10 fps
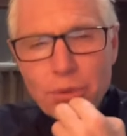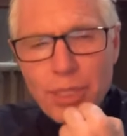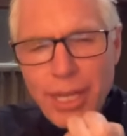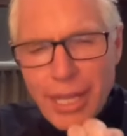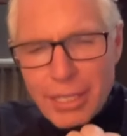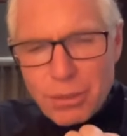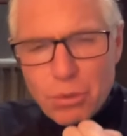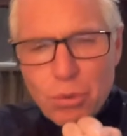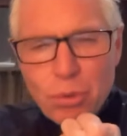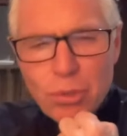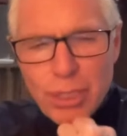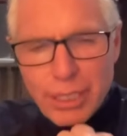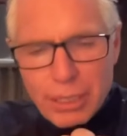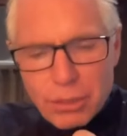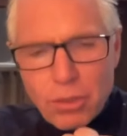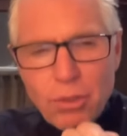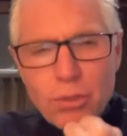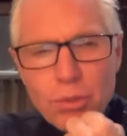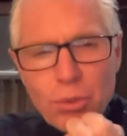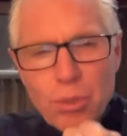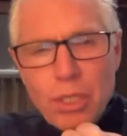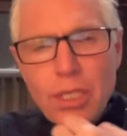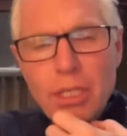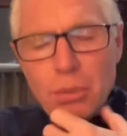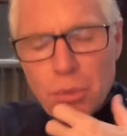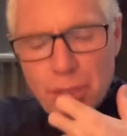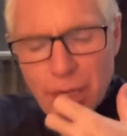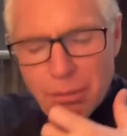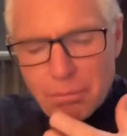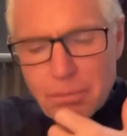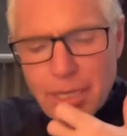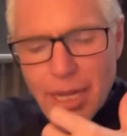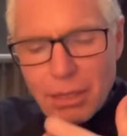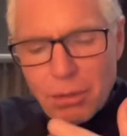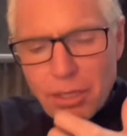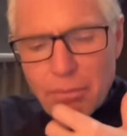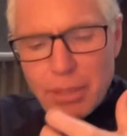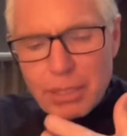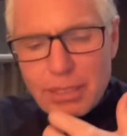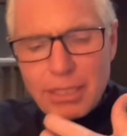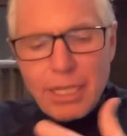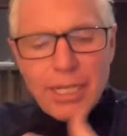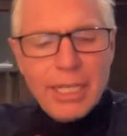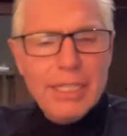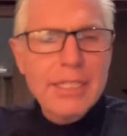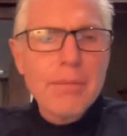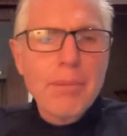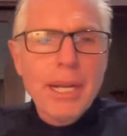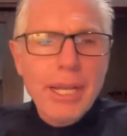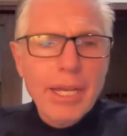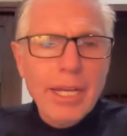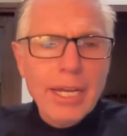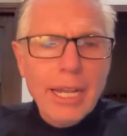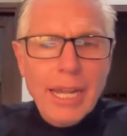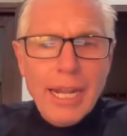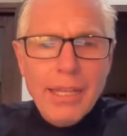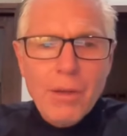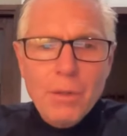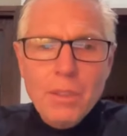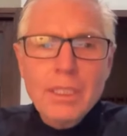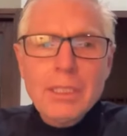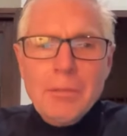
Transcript: su silencio, su concentración, su estar mirando qué más tiene que hacer para agradar a Dios